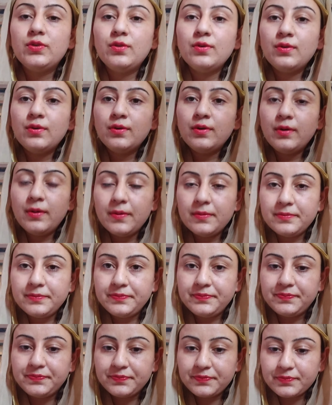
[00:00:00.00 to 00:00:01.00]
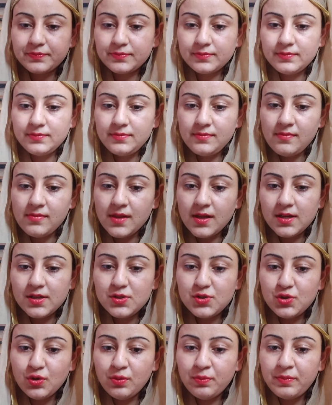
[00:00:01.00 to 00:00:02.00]
तो
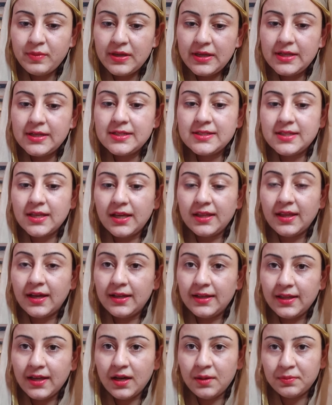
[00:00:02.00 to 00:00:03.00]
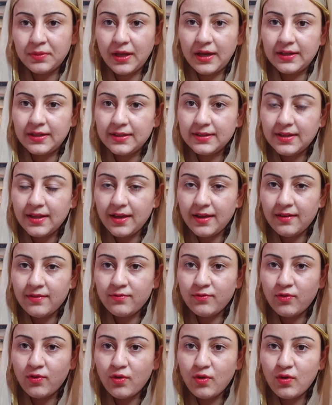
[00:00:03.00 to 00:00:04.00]
जो मीर सैद अली हमदानी थे
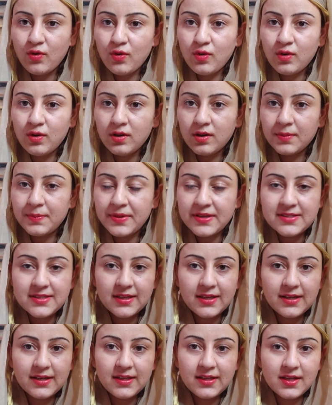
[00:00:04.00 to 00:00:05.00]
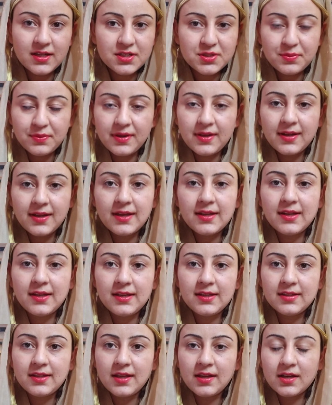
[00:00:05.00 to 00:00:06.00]
वो बेसिकली कश्मीर के
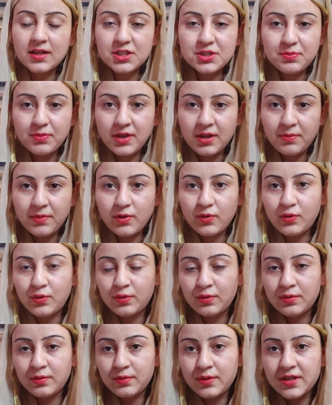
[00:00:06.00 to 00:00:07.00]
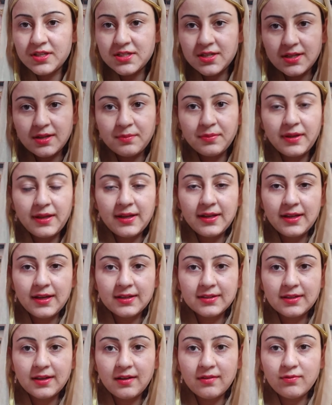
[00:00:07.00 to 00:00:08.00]
नहीं थे कश्मीर में उन्होंने जन्म नहीं
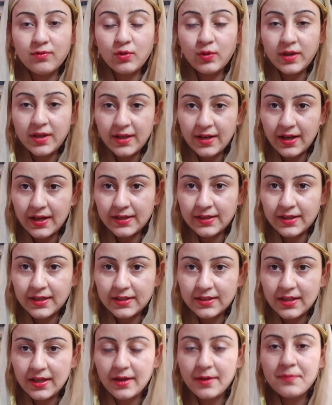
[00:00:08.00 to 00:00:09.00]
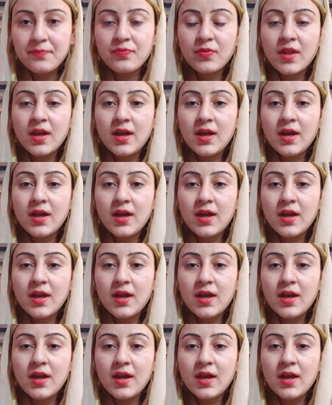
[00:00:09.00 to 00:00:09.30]
लिया था वो ईरान के थे